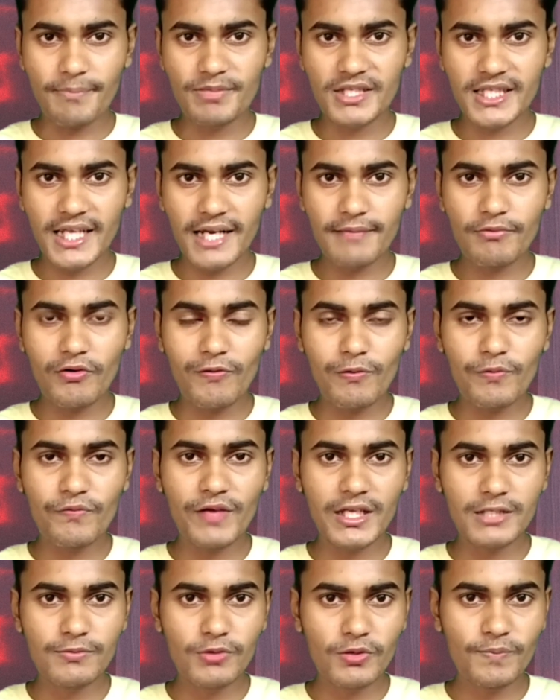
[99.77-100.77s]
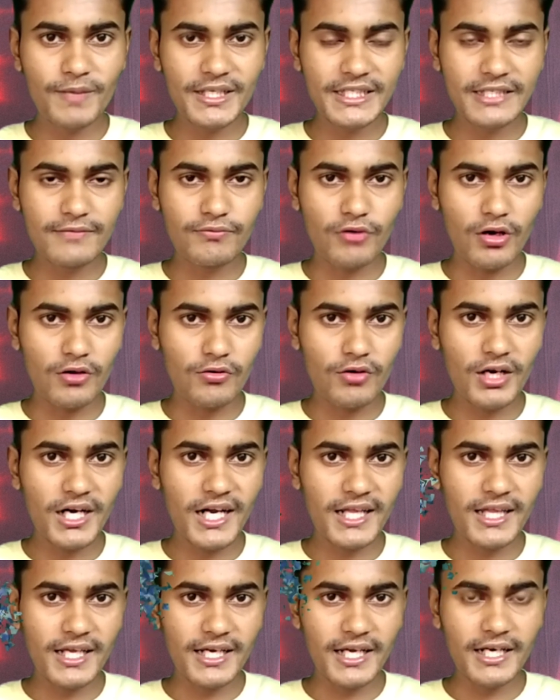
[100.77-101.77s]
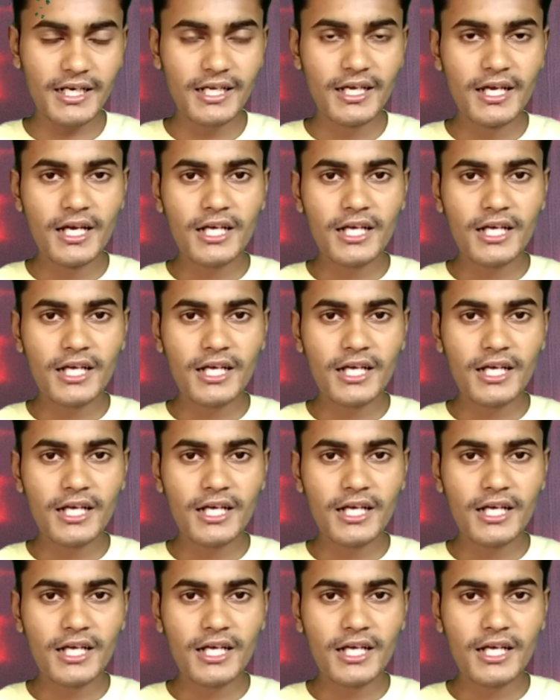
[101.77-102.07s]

সাবস্ক্রাইব এবং ফেসবুক পেজটি ফলো করে না থাকেন